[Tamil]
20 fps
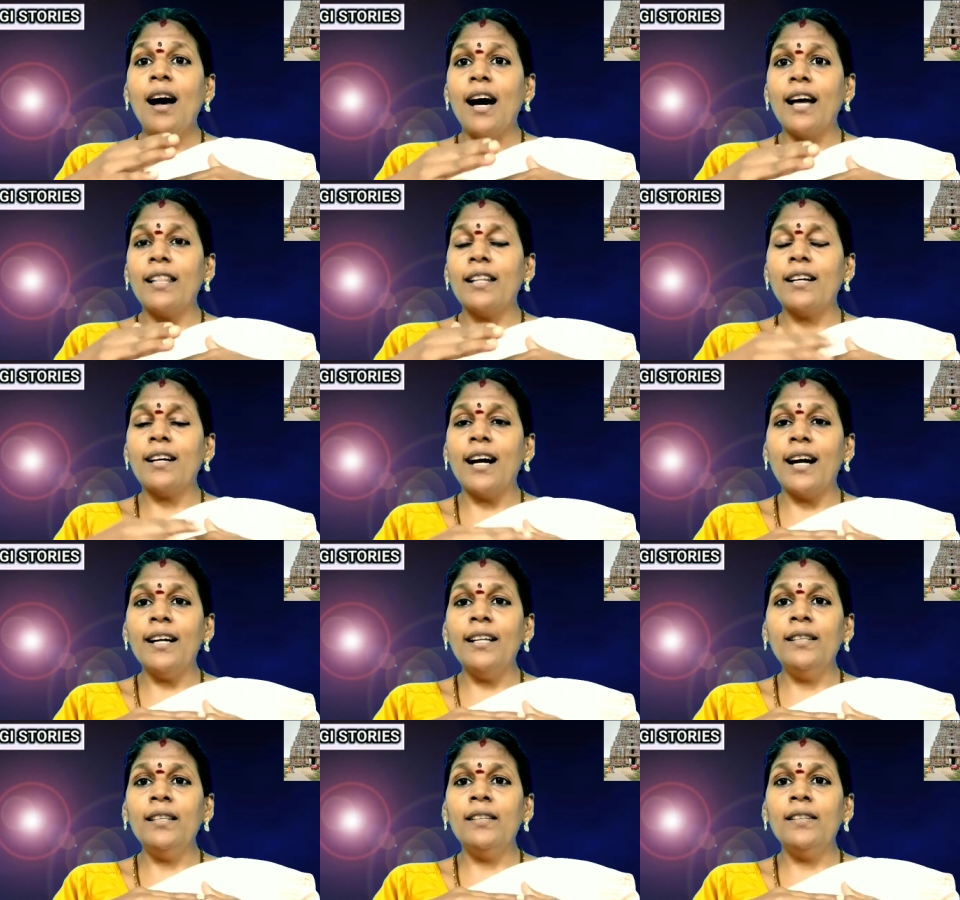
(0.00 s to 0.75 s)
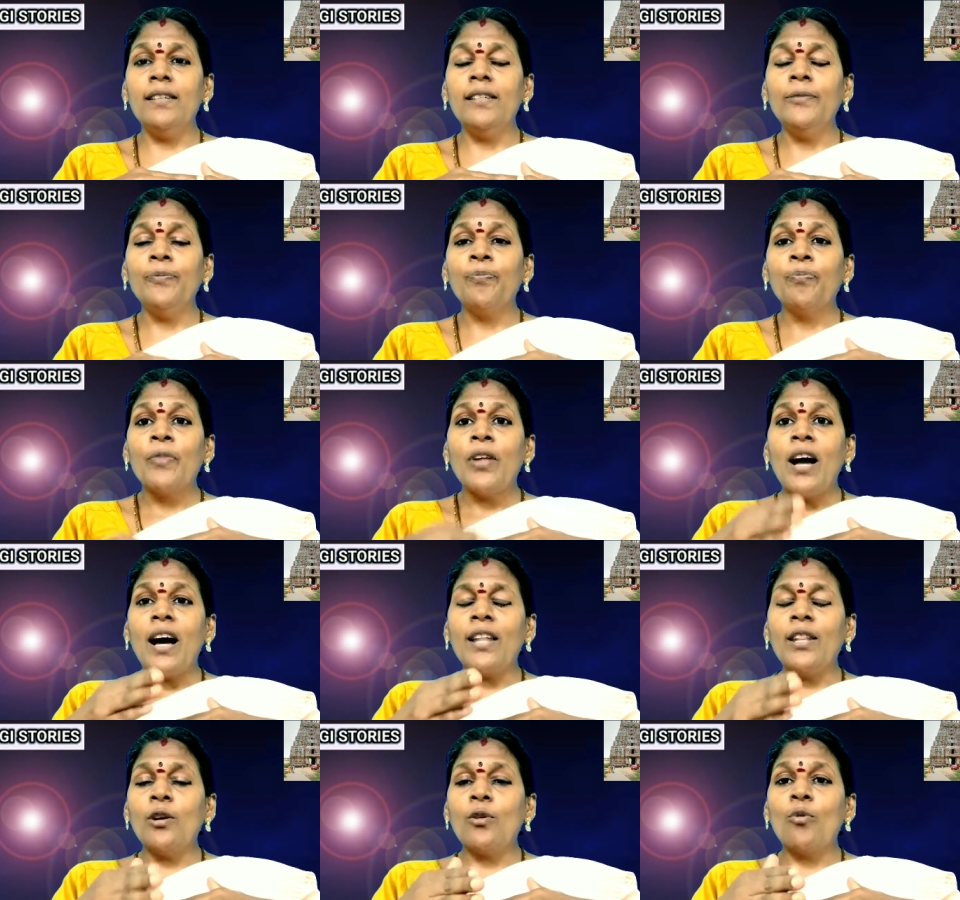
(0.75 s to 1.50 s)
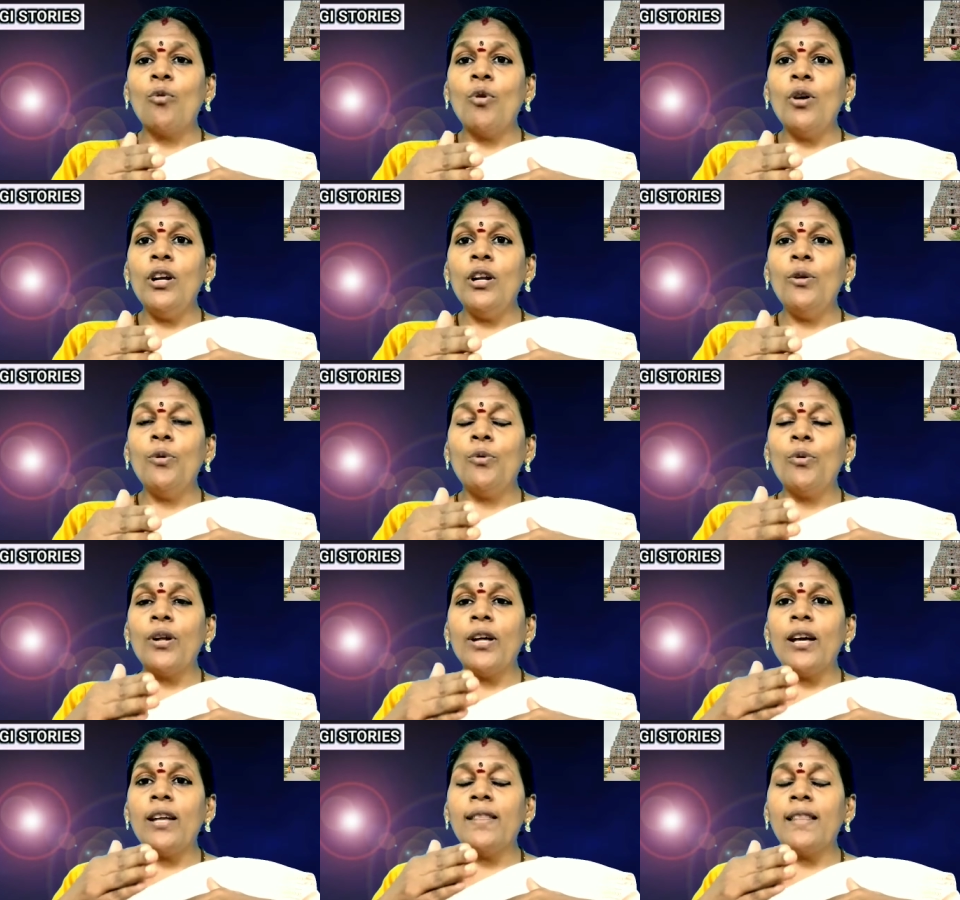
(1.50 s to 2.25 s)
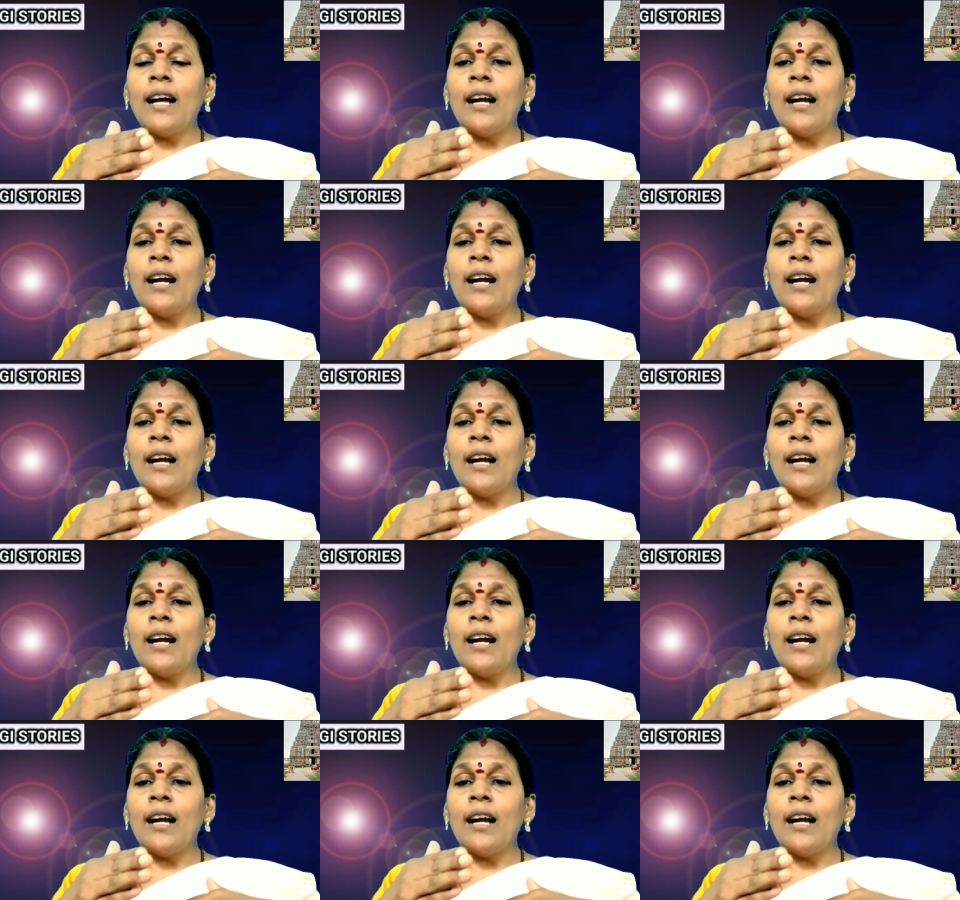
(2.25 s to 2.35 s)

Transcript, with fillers: அதற்கு அடுத்தது அந்த கோயிலுக்குடைய